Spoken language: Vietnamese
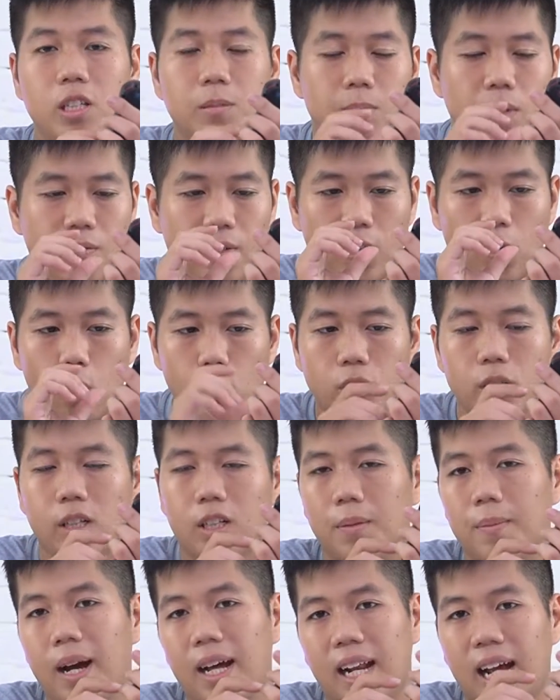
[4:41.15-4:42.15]
nhưng mà vẫn hỗ trợ
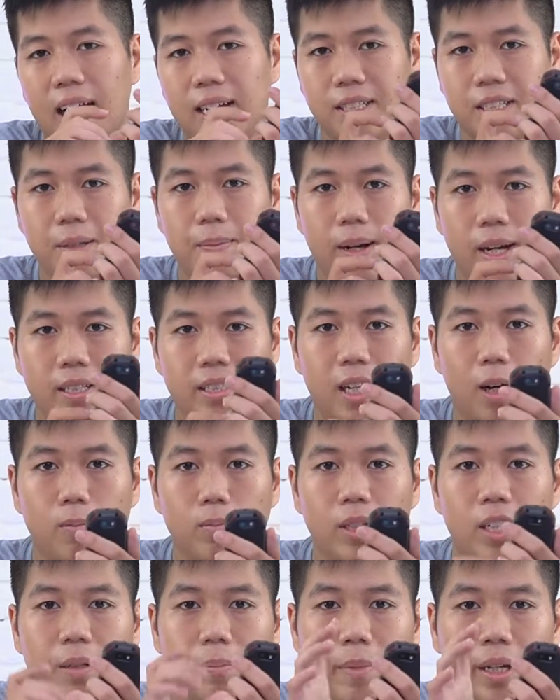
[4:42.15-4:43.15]
các bạn hai sim hai
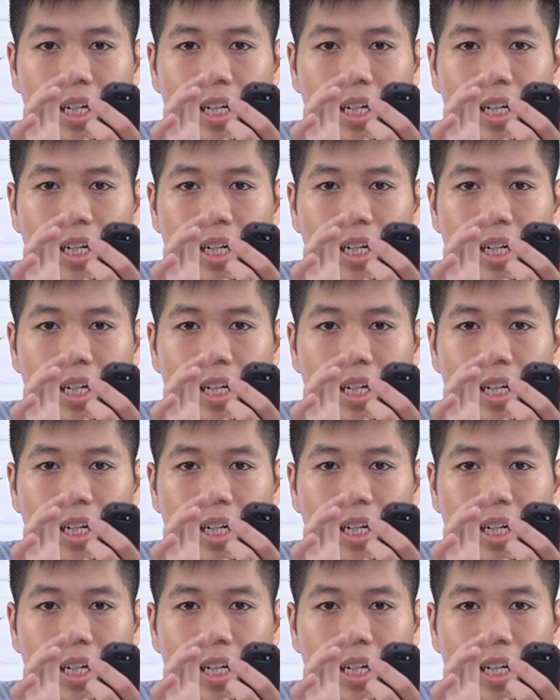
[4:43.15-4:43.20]
sóng nên là